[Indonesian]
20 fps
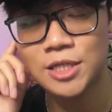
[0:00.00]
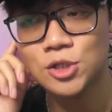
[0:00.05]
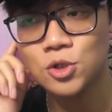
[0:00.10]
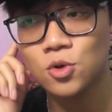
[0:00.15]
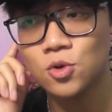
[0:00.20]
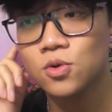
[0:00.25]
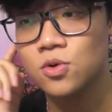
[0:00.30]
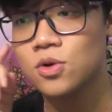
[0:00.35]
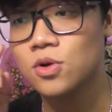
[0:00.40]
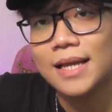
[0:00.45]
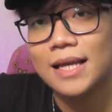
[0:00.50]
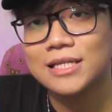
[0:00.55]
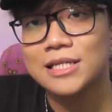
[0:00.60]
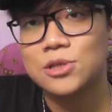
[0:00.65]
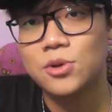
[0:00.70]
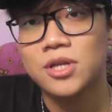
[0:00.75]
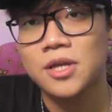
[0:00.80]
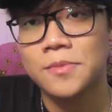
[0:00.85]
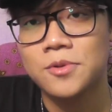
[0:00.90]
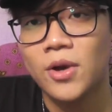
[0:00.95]
lihat seluruh riset
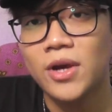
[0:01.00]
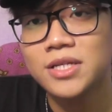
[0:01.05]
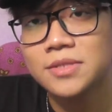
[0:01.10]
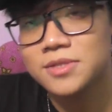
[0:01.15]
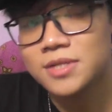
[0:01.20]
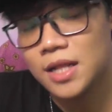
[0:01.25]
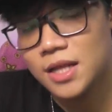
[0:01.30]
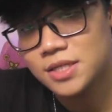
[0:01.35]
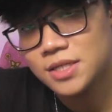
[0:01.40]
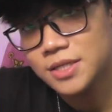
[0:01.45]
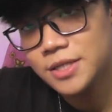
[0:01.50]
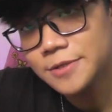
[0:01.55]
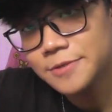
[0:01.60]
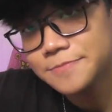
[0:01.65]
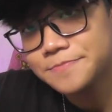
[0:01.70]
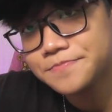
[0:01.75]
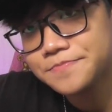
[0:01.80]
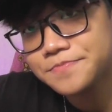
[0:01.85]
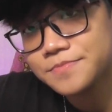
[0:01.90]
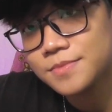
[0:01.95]
gue satu di sini
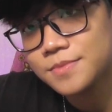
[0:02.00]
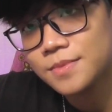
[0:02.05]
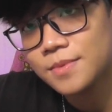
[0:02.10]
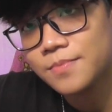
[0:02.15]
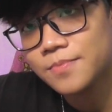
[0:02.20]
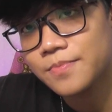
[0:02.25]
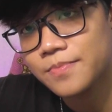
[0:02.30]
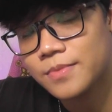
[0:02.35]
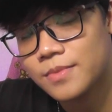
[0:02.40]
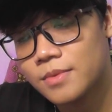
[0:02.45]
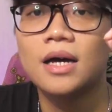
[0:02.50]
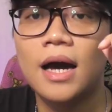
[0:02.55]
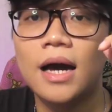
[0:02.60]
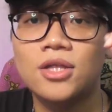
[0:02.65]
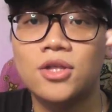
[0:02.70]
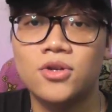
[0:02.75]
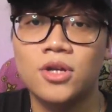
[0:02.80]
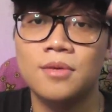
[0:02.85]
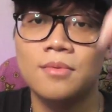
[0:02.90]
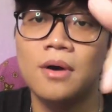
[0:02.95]

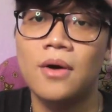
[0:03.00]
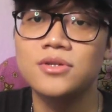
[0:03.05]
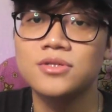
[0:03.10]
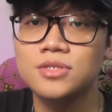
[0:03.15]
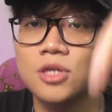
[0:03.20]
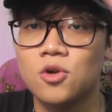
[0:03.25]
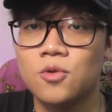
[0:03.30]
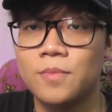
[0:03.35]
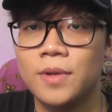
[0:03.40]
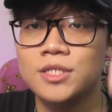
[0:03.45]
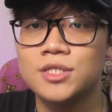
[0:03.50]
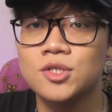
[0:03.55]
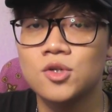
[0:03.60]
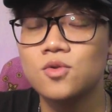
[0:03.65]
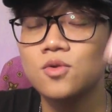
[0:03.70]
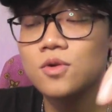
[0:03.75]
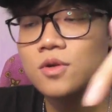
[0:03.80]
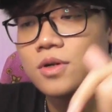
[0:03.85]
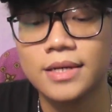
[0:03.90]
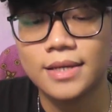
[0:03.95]
atau ke bawah seru. play
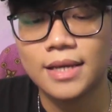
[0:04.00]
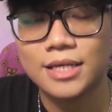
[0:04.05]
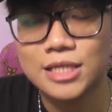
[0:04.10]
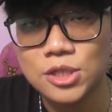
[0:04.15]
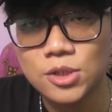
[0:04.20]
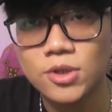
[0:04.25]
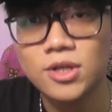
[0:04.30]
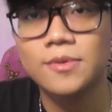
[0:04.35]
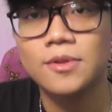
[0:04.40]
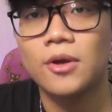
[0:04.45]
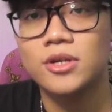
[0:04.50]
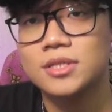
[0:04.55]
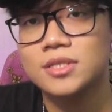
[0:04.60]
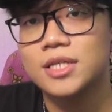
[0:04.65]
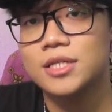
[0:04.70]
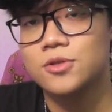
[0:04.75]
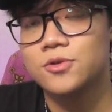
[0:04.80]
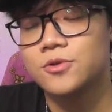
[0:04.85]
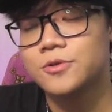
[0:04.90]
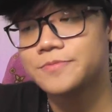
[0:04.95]
seluruh riset gue satu di
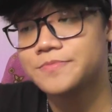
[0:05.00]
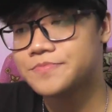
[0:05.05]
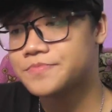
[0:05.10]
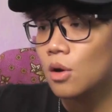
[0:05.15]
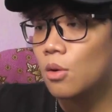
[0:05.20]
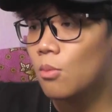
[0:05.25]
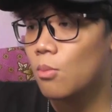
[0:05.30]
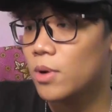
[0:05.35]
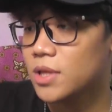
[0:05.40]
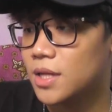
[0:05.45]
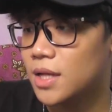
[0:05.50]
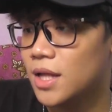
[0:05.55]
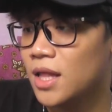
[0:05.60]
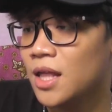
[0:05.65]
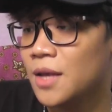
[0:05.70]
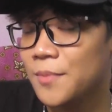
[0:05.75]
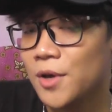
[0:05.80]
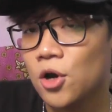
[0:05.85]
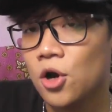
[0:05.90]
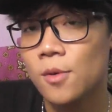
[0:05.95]
situ buat
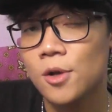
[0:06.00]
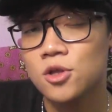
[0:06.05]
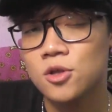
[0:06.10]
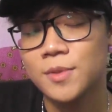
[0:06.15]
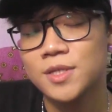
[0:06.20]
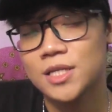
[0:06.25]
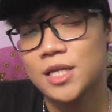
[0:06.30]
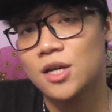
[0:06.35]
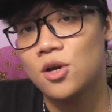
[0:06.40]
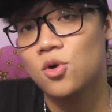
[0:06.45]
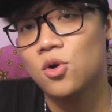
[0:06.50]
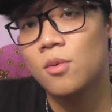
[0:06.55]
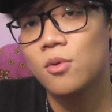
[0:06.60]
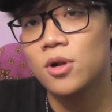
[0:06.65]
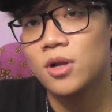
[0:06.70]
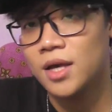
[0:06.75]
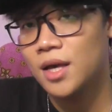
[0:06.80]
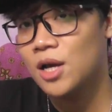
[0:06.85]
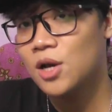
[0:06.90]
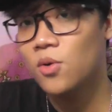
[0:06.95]
kalian yang pengen ngobrol temen saya ke gue
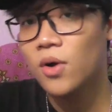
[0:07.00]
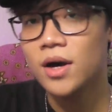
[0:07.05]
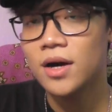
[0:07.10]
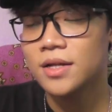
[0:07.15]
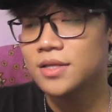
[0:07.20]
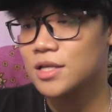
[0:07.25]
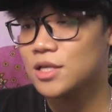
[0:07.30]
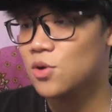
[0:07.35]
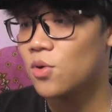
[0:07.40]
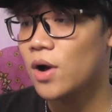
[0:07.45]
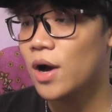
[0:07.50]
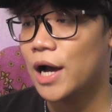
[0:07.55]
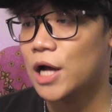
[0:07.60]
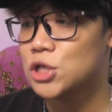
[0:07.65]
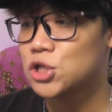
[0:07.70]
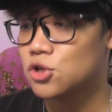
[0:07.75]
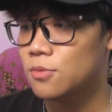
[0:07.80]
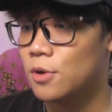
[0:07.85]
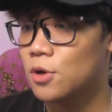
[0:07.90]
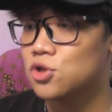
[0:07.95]
boleh pilih gue nanti gue
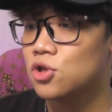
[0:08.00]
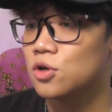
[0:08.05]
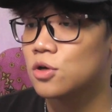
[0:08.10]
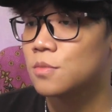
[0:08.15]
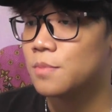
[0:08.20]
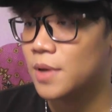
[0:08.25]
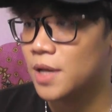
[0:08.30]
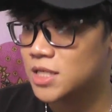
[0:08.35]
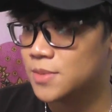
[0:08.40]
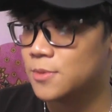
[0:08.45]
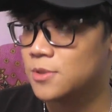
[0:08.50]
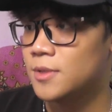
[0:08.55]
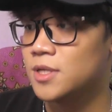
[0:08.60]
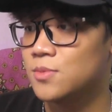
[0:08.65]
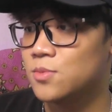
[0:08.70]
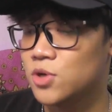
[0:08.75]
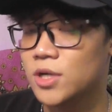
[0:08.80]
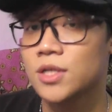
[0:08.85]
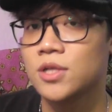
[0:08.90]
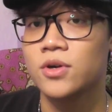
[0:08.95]
akan coba untuk presentasi
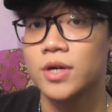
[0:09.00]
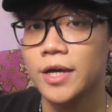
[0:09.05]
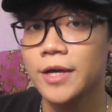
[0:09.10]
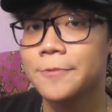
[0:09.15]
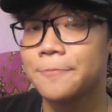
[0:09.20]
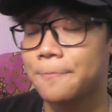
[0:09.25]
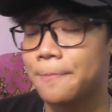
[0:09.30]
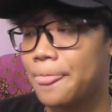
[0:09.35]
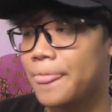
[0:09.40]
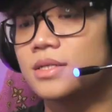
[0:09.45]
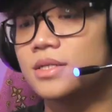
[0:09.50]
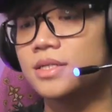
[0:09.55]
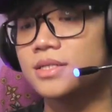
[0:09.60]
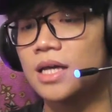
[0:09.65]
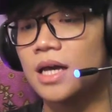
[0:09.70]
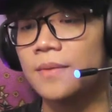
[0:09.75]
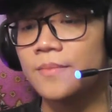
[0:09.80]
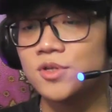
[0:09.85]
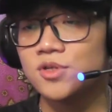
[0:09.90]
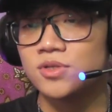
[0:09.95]
mungkin oke di
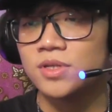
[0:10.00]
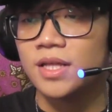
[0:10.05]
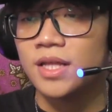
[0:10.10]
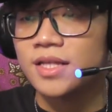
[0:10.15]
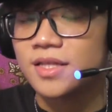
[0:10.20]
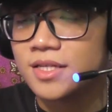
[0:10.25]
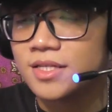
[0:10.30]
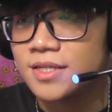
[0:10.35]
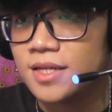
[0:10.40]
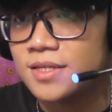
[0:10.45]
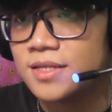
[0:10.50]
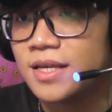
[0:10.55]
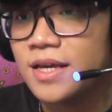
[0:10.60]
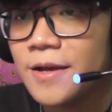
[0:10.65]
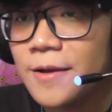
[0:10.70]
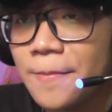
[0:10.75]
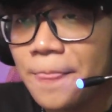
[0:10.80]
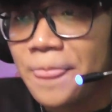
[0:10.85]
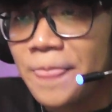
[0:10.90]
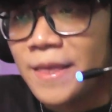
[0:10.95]
samping sudah ada
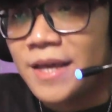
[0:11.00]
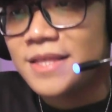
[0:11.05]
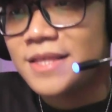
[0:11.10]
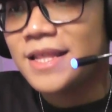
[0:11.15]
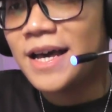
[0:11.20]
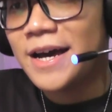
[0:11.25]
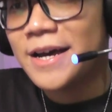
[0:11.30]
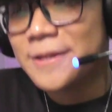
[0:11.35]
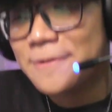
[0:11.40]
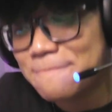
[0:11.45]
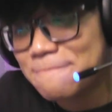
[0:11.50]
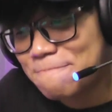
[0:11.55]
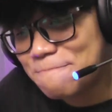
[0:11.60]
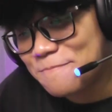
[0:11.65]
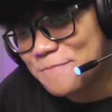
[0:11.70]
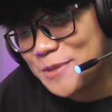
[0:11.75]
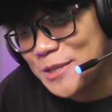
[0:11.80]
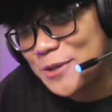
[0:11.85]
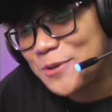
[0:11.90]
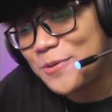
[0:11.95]
teasernya dan
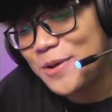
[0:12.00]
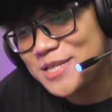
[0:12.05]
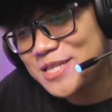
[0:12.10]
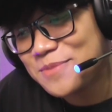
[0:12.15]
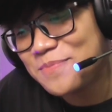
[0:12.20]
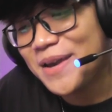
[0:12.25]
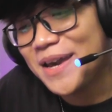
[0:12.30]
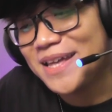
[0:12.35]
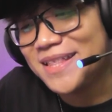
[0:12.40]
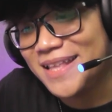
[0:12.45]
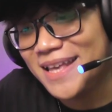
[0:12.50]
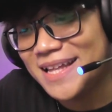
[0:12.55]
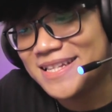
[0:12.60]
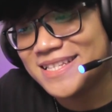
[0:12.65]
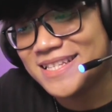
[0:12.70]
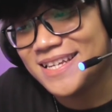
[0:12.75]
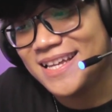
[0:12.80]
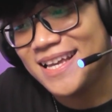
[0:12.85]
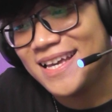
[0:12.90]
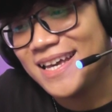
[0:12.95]
gue sih pengen lihat
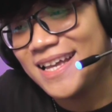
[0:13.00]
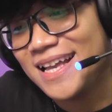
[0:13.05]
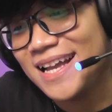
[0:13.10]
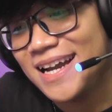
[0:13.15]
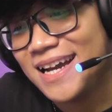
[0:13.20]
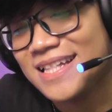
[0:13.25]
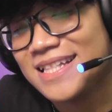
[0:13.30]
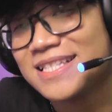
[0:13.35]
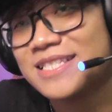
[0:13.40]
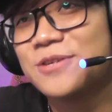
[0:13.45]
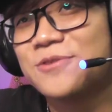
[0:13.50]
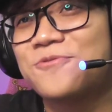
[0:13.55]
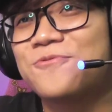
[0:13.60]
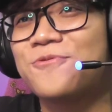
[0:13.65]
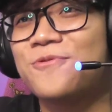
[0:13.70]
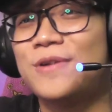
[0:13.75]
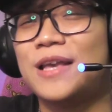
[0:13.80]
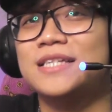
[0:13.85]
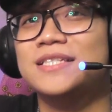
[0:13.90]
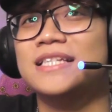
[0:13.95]
sih kira-kira akan
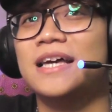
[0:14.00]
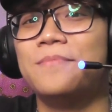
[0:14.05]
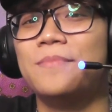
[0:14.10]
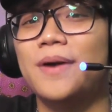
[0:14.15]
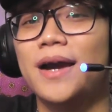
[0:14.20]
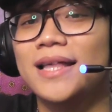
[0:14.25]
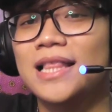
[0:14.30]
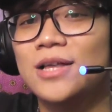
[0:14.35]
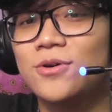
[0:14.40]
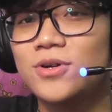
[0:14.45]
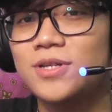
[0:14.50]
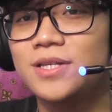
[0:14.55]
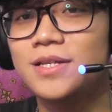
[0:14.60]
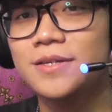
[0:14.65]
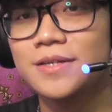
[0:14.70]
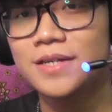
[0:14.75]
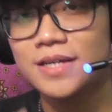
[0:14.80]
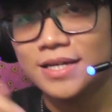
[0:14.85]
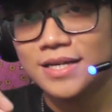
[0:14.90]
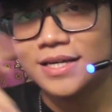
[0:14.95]
sefresh apakah lagu ini
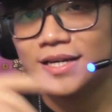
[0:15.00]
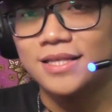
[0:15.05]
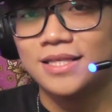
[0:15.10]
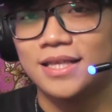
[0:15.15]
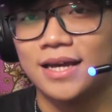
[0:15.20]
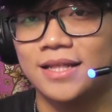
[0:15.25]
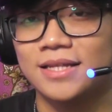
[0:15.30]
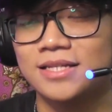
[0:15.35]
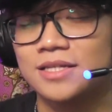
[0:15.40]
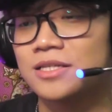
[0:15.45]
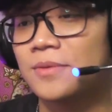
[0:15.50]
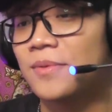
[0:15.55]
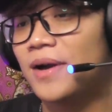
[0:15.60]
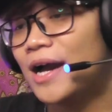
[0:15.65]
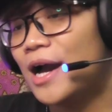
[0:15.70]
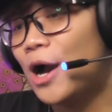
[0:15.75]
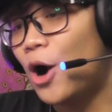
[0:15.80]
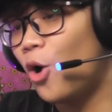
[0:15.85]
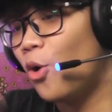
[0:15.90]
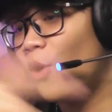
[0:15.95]
kita akan lihat sama-sama
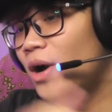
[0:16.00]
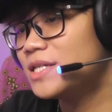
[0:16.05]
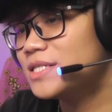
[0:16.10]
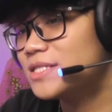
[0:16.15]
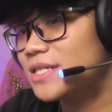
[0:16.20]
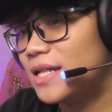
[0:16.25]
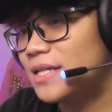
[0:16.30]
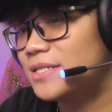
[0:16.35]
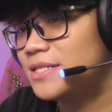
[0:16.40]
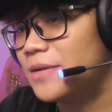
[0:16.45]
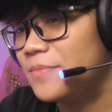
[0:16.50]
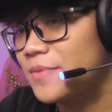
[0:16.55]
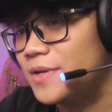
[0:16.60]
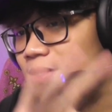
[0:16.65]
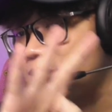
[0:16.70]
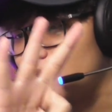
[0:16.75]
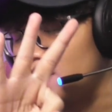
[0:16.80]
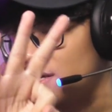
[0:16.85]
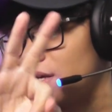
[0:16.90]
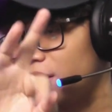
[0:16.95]
once kalian siap
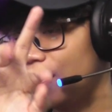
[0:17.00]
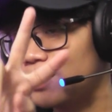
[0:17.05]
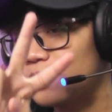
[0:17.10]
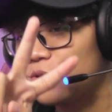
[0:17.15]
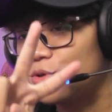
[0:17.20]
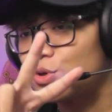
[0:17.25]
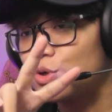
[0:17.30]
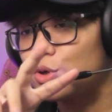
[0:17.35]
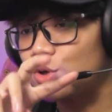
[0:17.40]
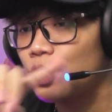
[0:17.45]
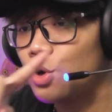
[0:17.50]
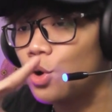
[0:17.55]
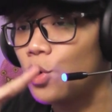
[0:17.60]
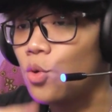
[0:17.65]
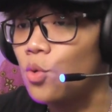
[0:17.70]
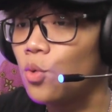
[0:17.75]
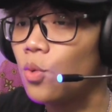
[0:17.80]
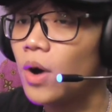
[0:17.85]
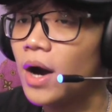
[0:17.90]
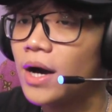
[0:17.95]
in 3,
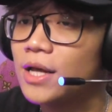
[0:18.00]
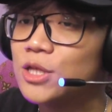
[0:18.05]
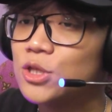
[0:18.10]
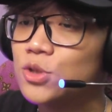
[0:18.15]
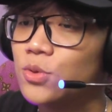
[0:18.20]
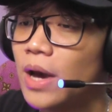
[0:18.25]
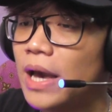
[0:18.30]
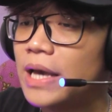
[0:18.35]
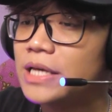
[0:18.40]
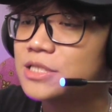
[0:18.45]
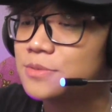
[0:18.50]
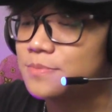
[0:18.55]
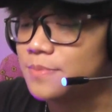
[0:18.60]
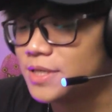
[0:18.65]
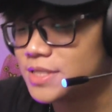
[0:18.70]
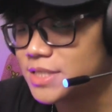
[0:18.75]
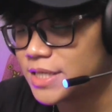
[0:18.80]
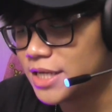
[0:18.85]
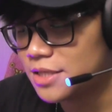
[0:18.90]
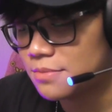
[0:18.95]
2, 1 twice
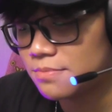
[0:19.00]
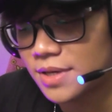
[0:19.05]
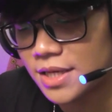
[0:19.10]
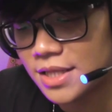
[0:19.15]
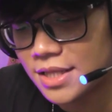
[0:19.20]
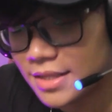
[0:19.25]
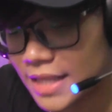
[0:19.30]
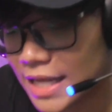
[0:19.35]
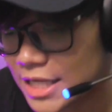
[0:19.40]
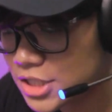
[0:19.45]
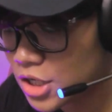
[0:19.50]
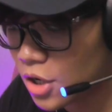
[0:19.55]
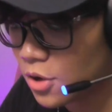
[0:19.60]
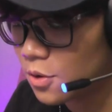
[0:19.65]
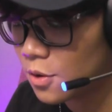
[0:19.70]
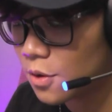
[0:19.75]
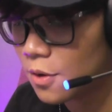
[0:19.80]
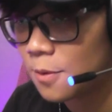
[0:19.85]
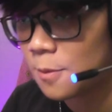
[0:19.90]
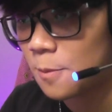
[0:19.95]
please hit me let's
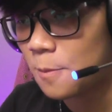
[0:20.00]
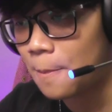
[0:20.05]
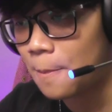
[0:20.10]
go